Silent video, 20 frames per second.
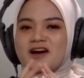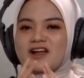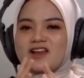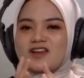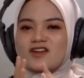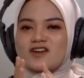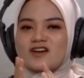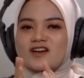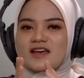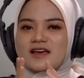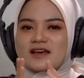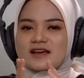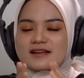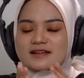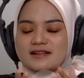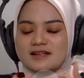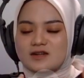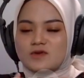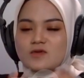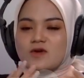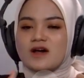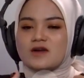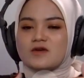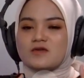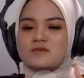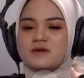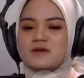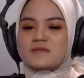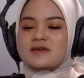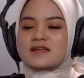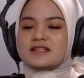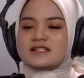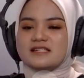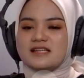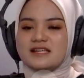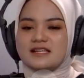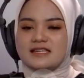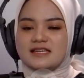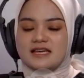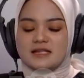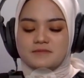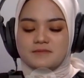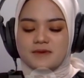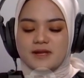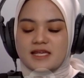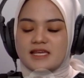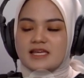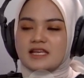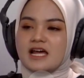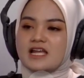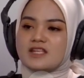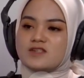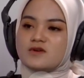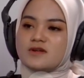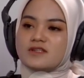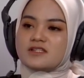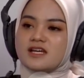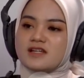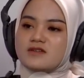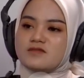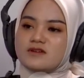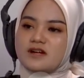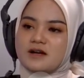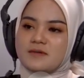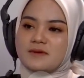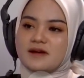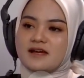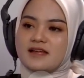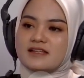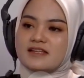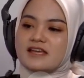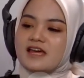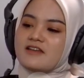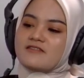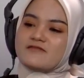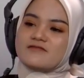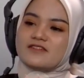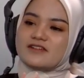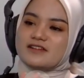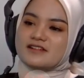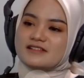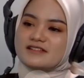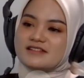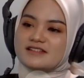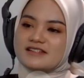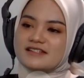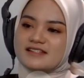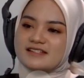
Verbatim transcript: Bapak kalau keluar rumah biasanya lihat perkiraan cuaca dulu nggak, Pak, di handphone?